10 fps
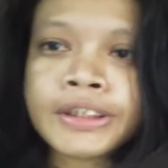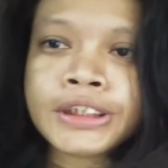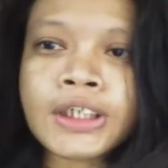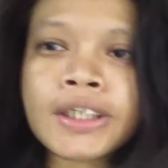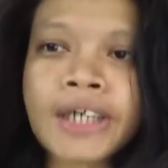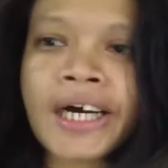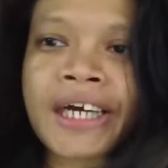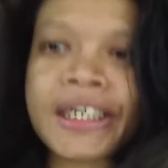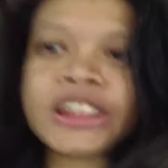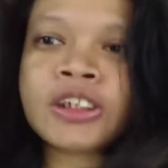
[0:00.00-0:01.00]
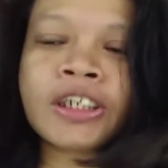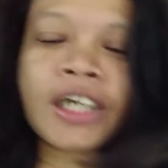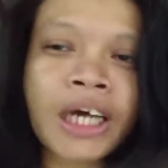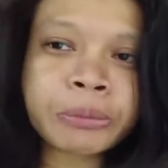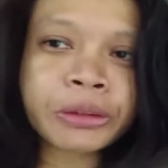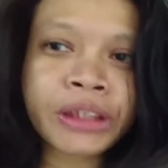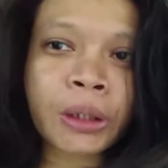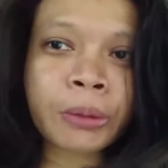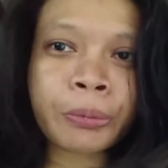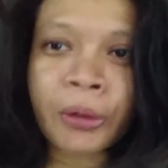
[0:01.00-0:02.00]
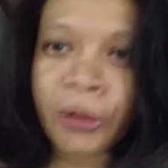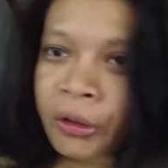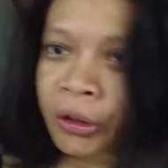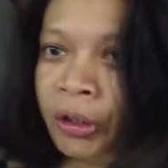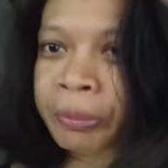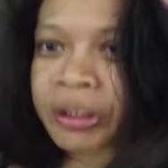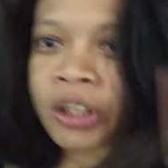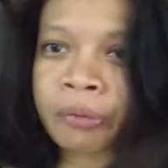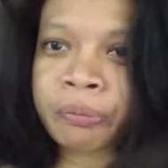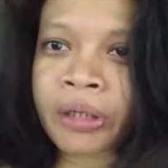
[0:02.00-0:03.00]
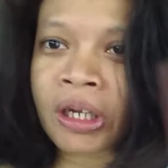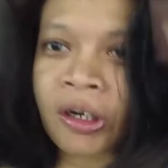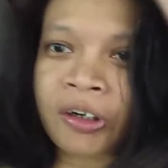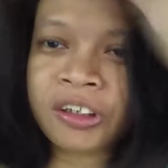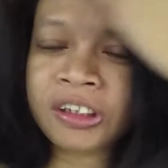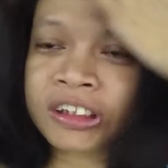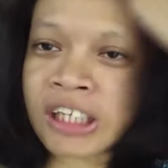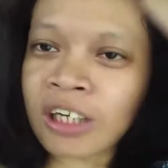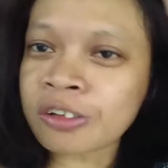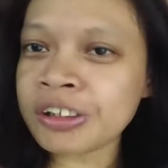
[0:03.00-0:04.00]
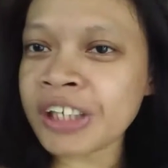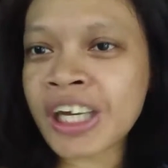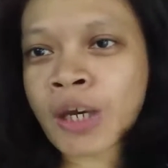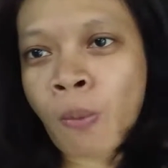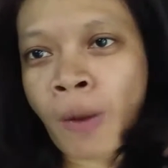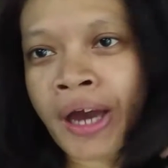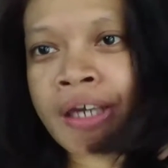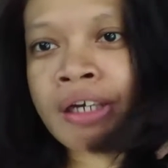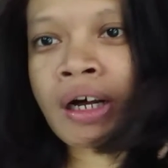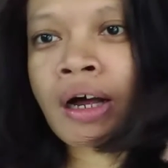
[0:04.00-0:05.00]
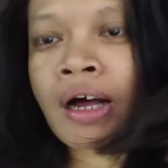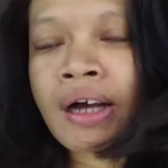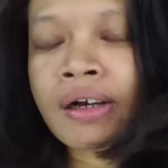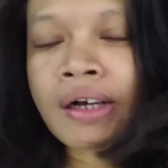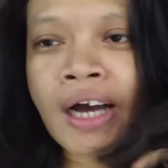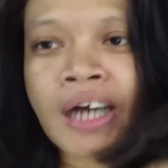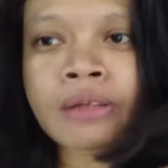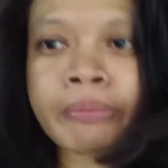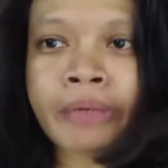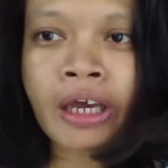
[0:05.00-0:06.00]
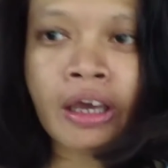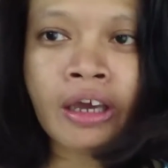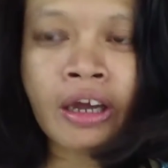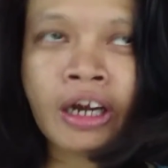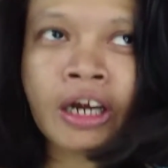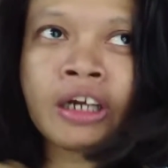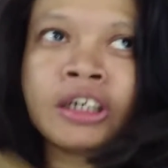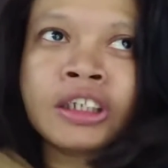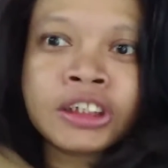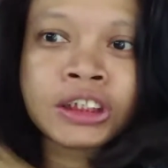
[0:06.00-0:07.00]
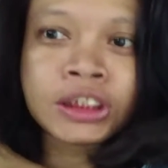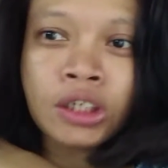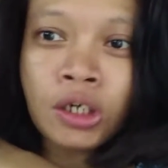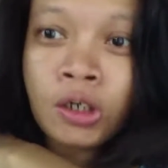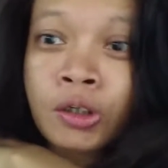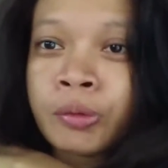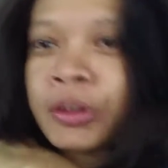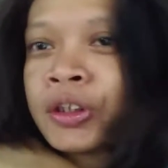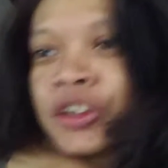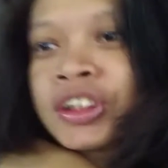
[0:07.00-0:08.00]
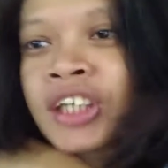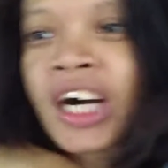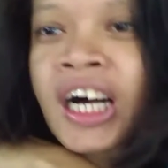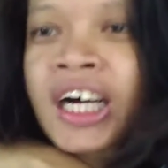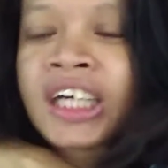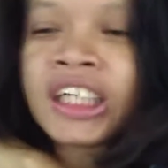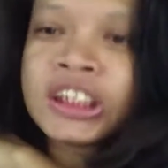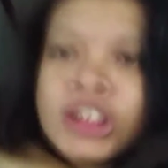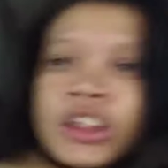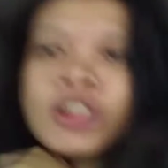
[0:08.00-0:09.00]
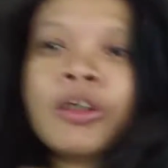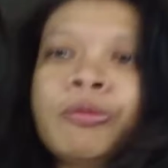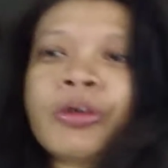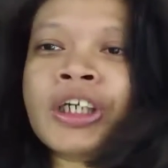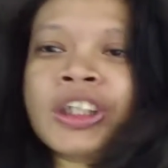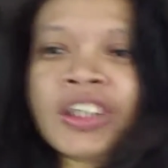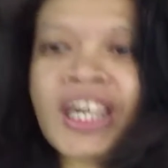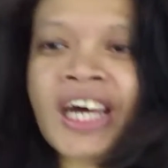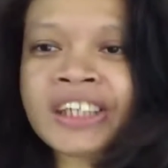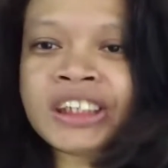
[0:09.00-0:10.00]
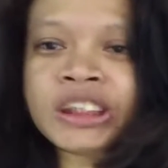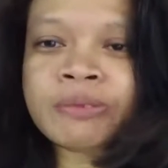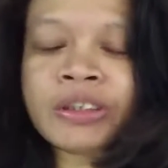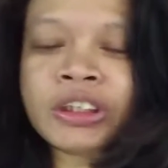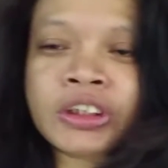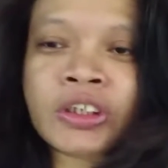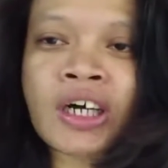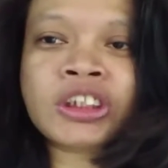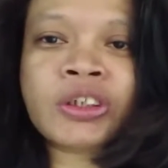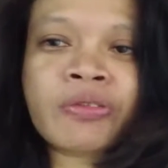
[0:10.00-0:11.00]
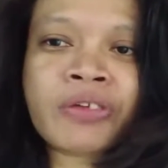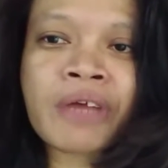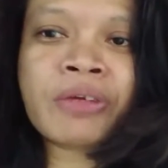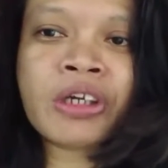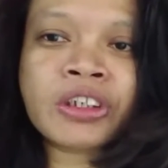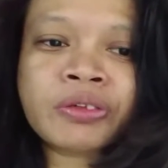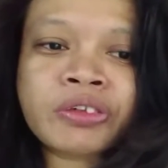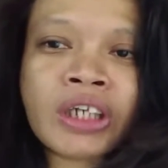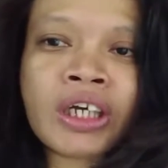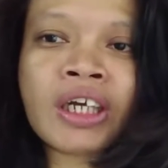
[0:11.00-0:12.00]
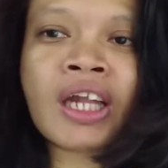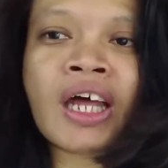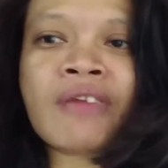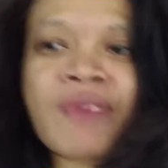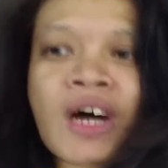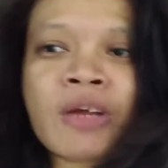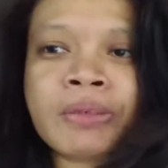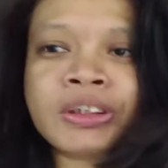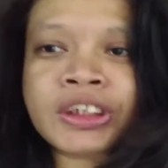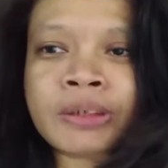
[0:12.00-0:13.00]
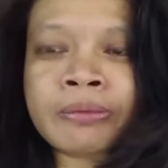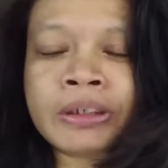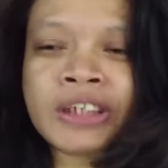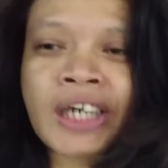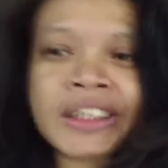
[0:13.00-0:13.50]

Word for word: So guys, kung ganahan po sa kong buhok, comment down below sa kong DIY na cut my hair. So, mato siya. So don't forget to like this video and subscribe my YouTube channel and follow me social media